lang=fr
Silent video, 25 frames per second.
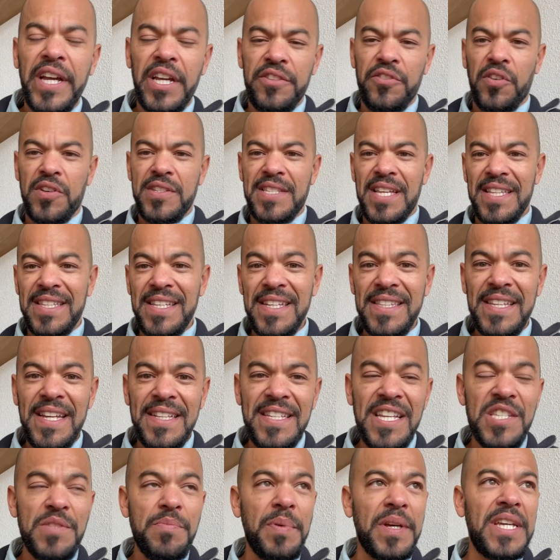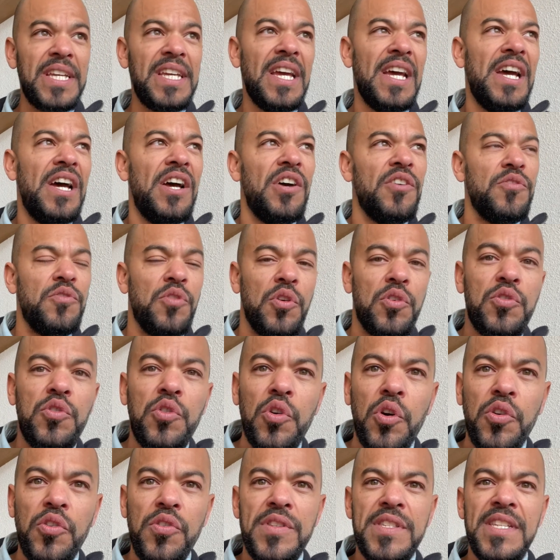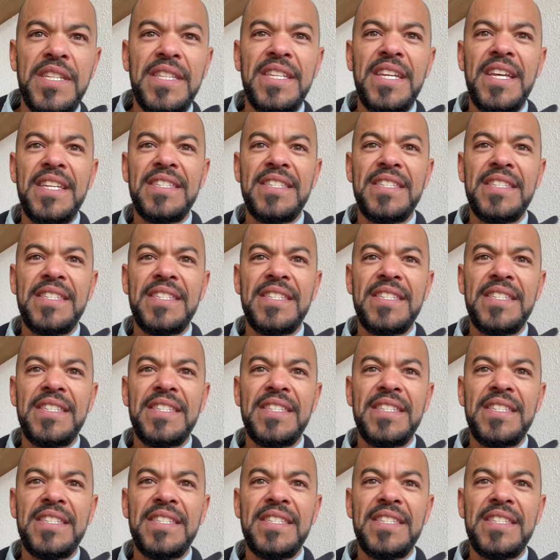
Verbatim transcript: Donc cet état d'esprit de curiosité,